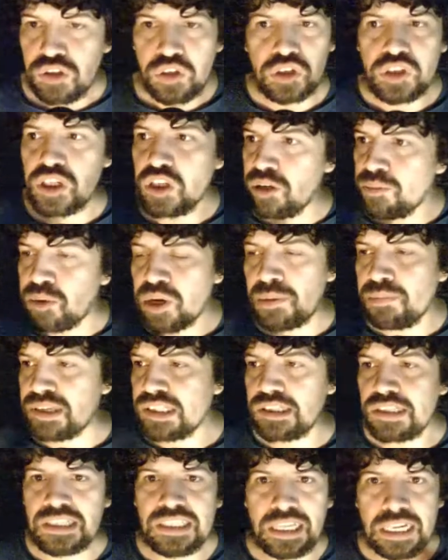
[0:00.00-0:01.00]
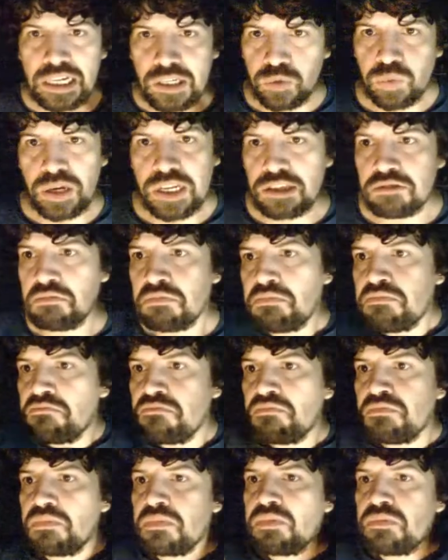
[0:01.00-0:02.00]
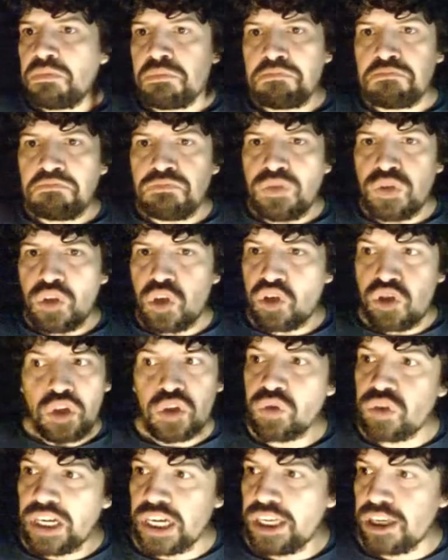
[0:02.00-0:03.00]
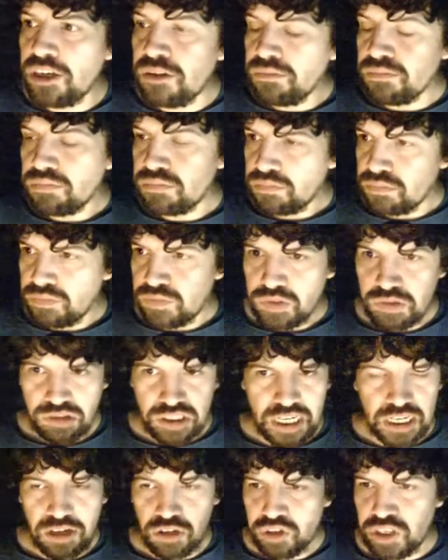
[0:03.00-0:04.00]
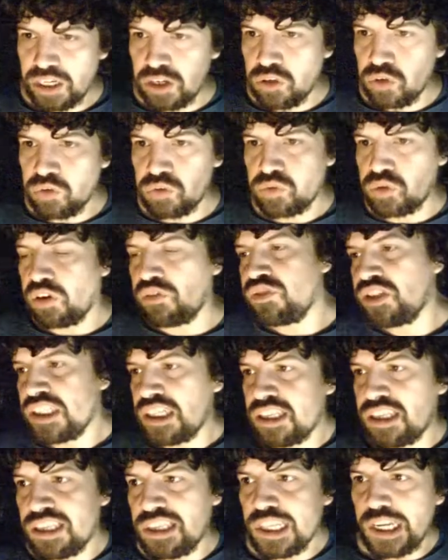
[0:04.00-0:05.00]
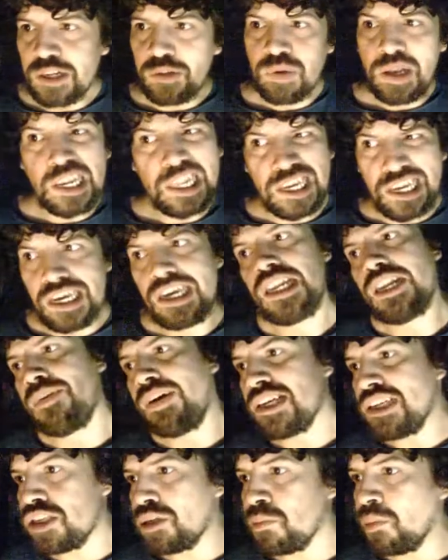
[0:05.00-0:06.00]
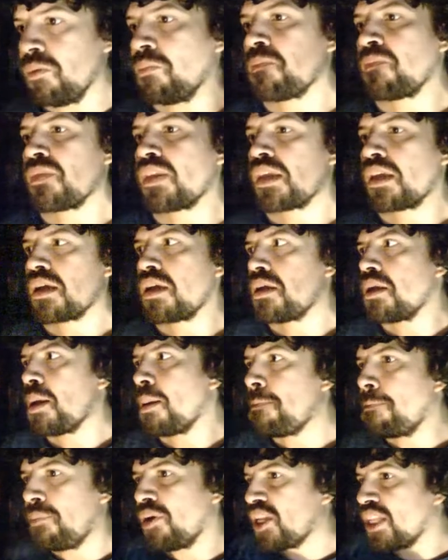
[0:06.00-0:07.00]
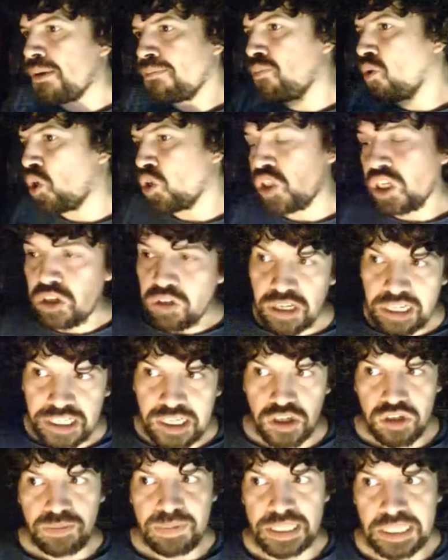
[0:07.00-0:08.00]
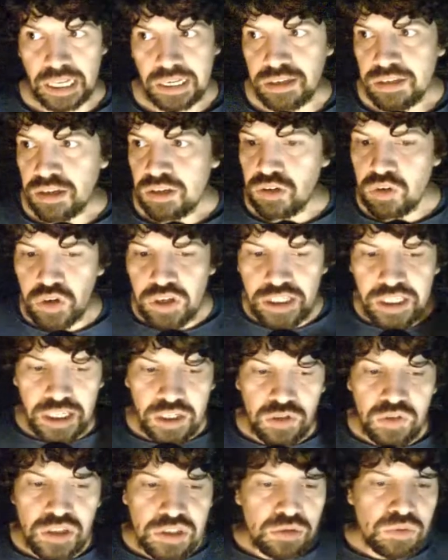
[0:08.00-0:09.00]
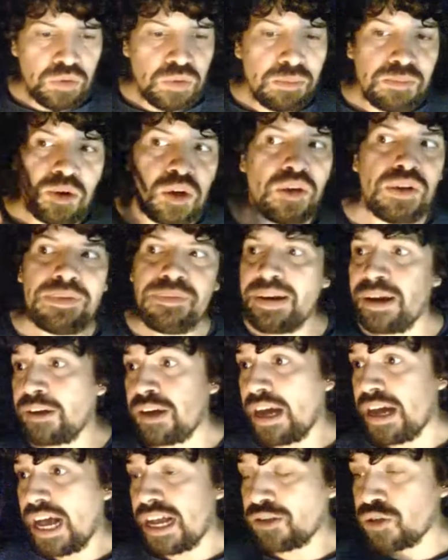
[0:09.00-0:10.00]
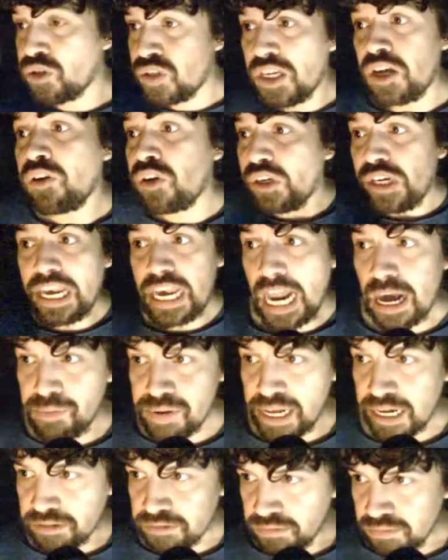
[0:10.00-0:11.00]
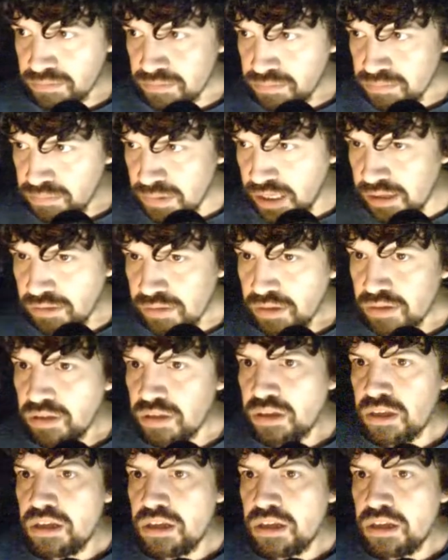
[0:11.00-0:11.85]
No tengo problemas intelectuales. No soy un genio, o sea, no tengo un coeficiente intelectual elevadísimo, pero tampoco tengo retraso mental. Lo que tengo es un problema asociado con el habla, ¿bien?